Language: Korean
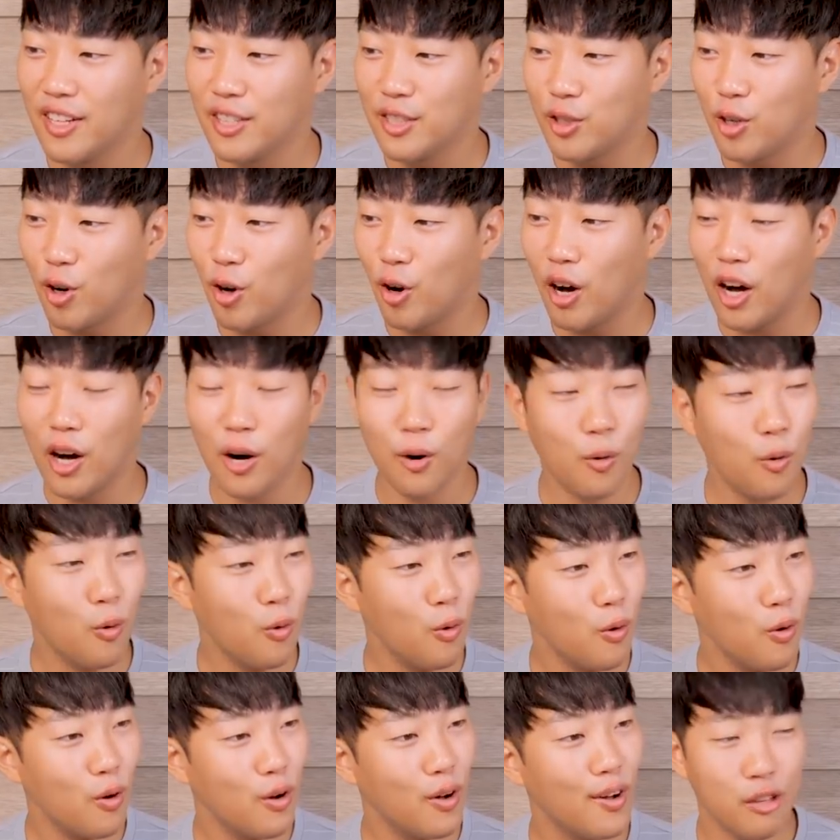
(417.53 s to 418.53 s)

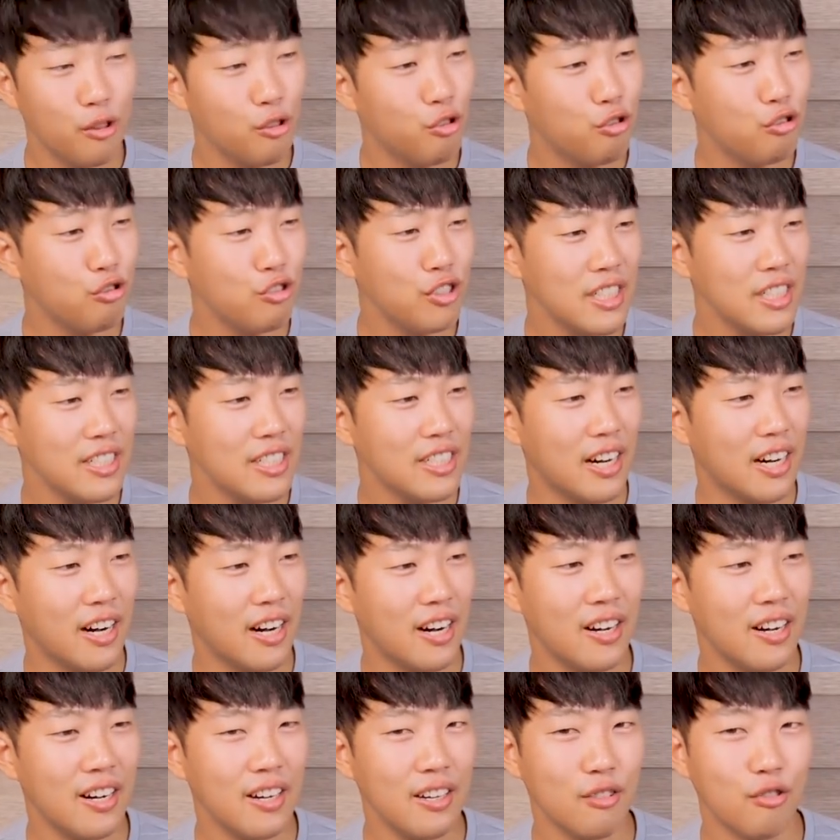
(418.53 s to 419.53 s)
저하고
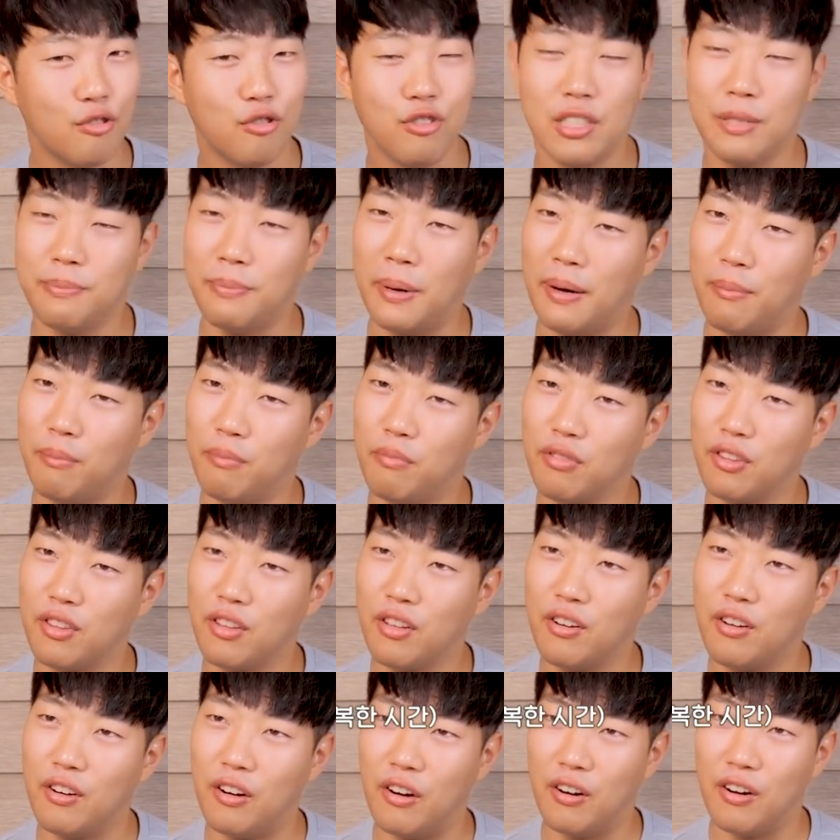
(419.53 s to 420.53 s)
2시인가 2시
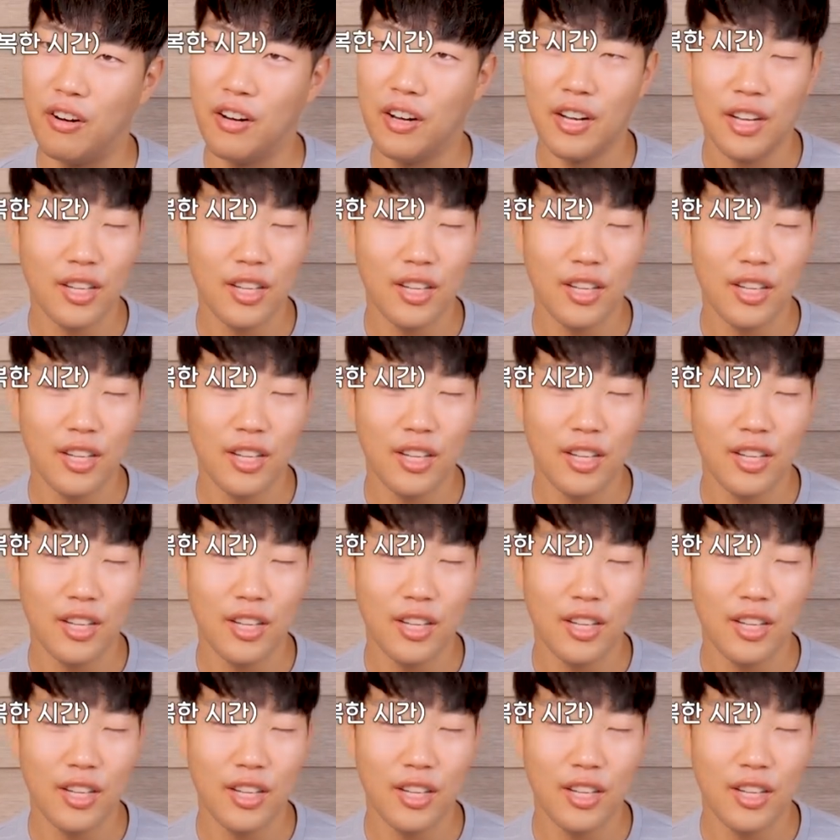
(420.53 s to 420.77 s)
반부터